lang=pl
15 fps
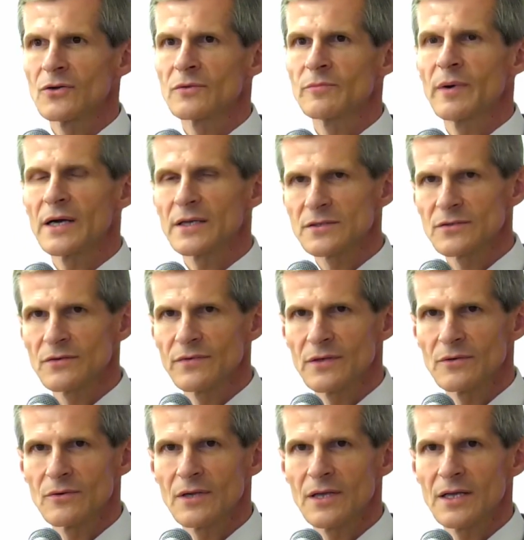od bardzo
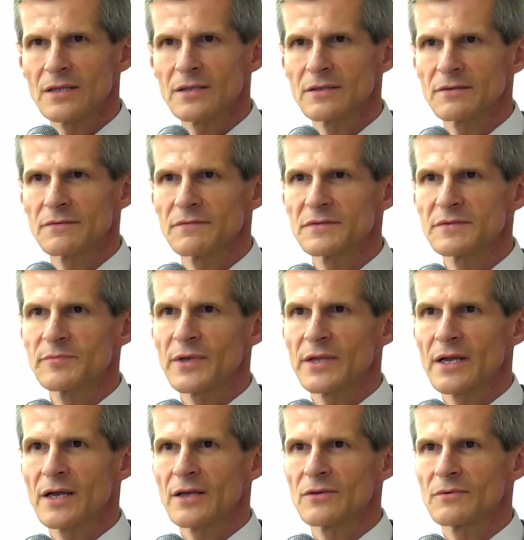wielu lat
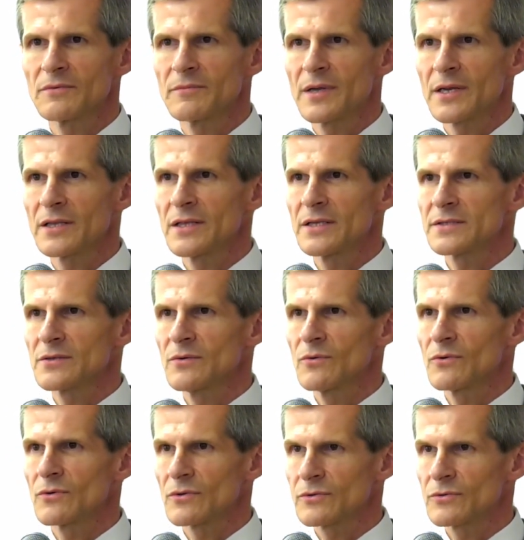wspierają
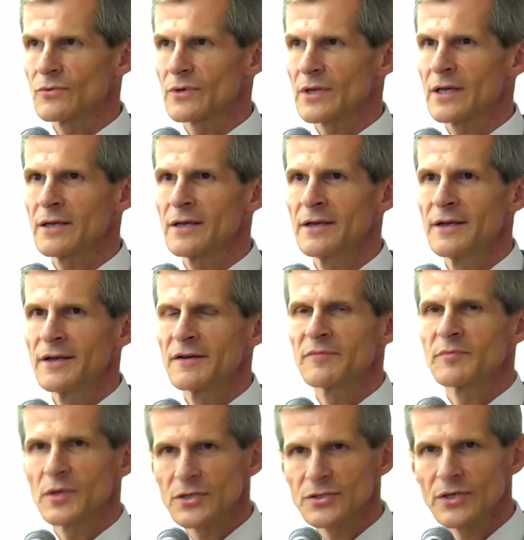barlinecką kulturę.
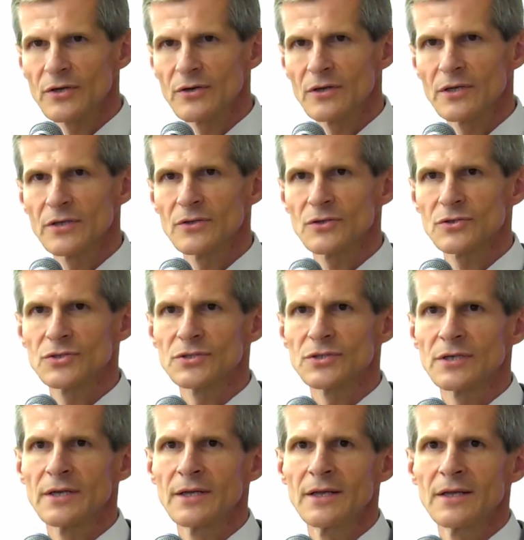W pierwszej
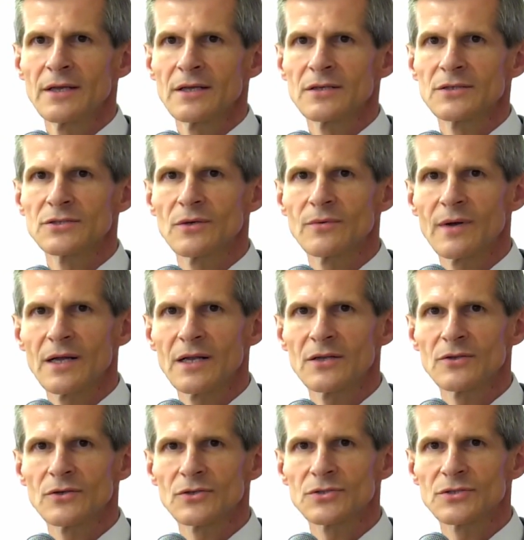kolejności
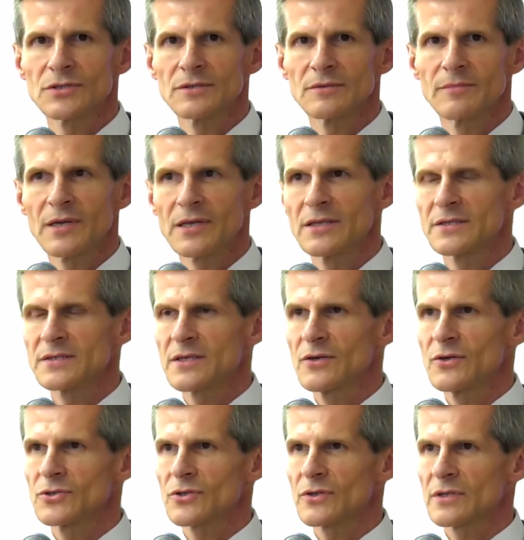działalność
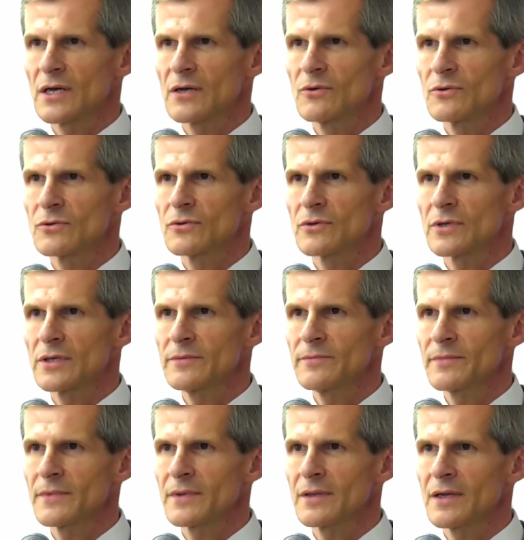Barnieckiego Ośrodka Kultury,
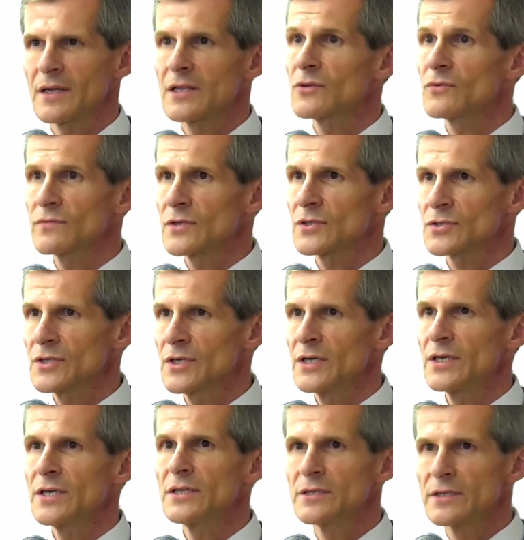ale również
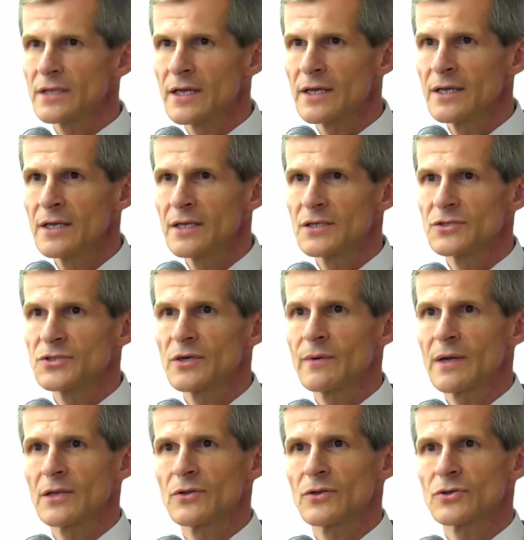inne
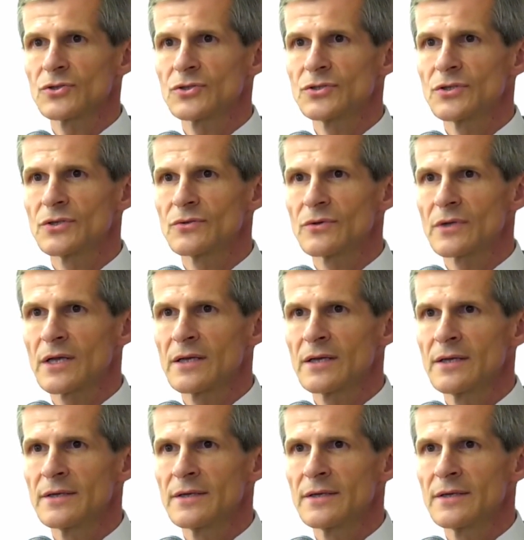działalności, które